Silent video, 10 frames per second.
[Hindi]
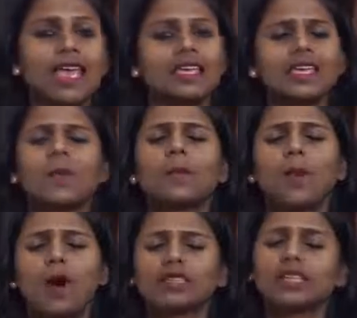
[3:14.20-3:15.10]
ये
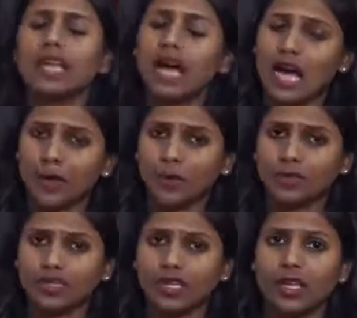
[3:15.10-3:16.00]
बहुत ही आम
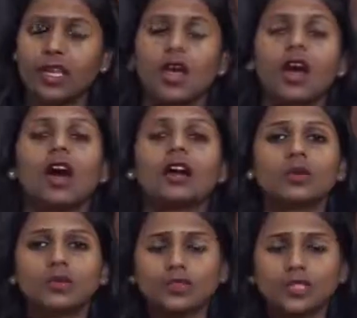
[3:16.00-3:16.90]
होते हैं और
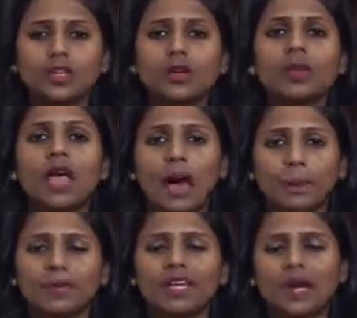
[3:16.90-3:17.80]
कुछ दिनों में
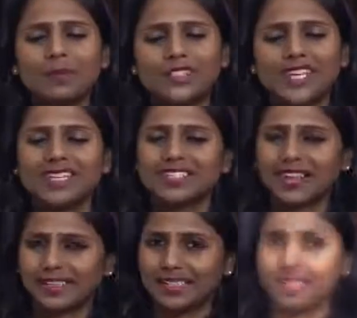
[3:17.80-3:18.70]
अपने आप चले
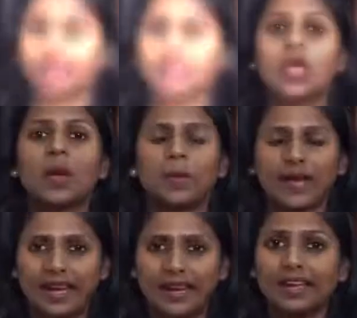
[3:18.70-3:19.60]
जाते हैं पर
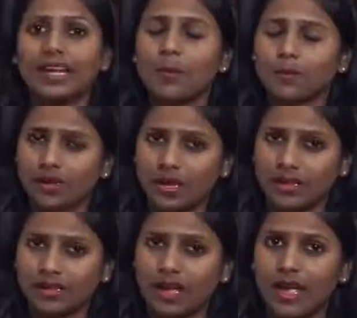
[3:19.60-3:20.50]
अगर आपको
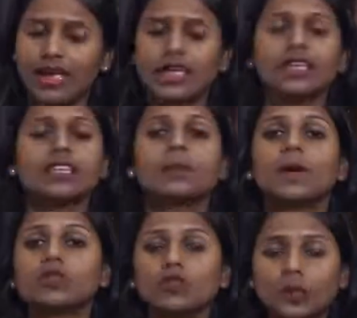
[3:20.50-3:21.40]
लग रहा है कि
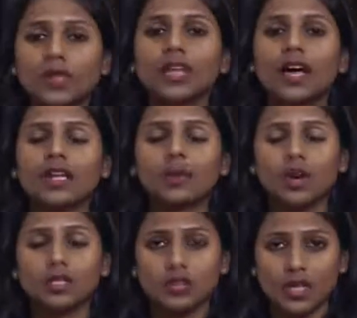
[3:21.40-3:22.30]
बच्चों में दाने
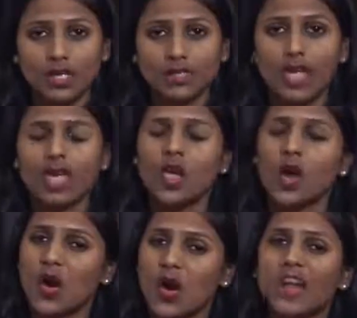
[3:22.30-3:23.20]
बहुत ज़्यादा हैं
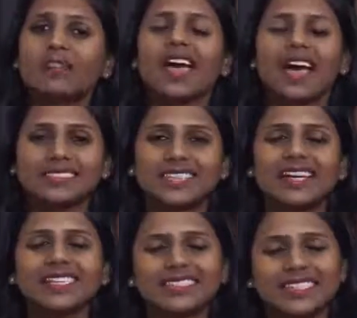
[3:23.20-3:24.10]
और वह
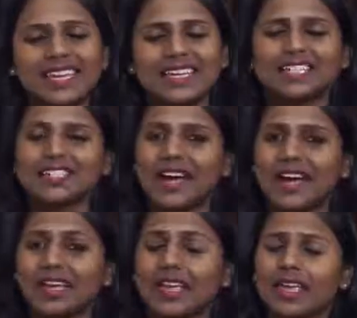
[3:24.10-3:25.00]
आसानी से नहीं जा
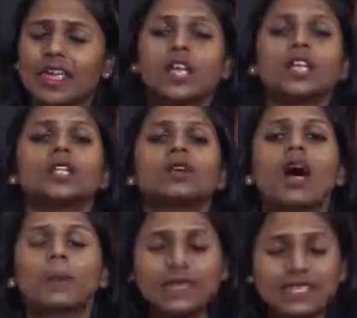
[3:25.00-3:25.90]
रहे हैं तो
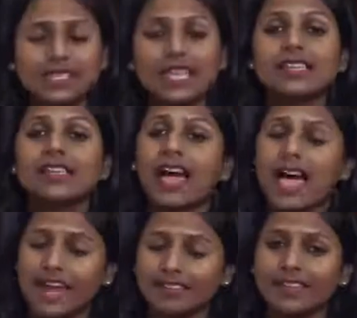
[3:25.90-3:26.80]
आप इसके लिए
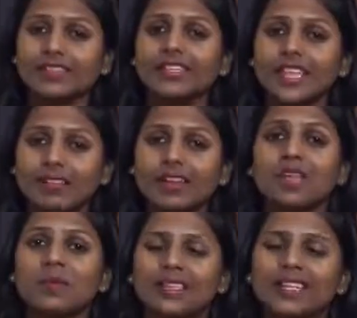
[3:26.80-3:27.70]
आयुर्वेदिक दवा
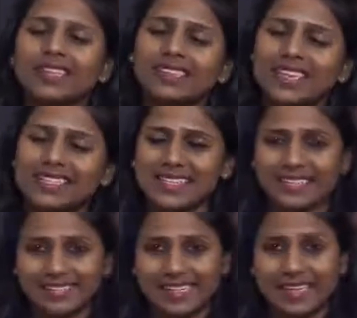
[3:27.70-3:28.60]
की मदद ले
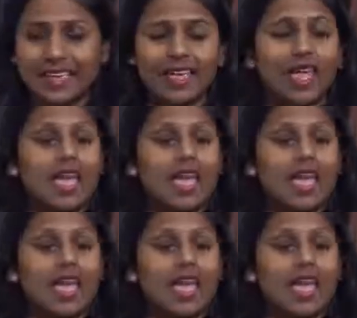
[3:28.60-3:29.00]
सकते हैं